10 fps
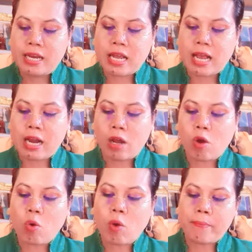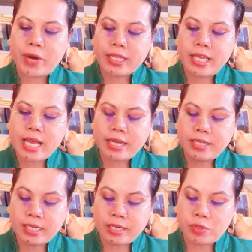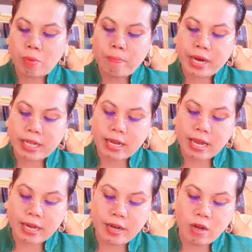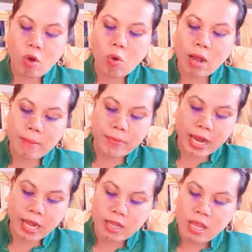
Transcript: นะคะแล้วก็ความรักที่ยั่งยืนสมปรารถนาในเรื่องของความรัก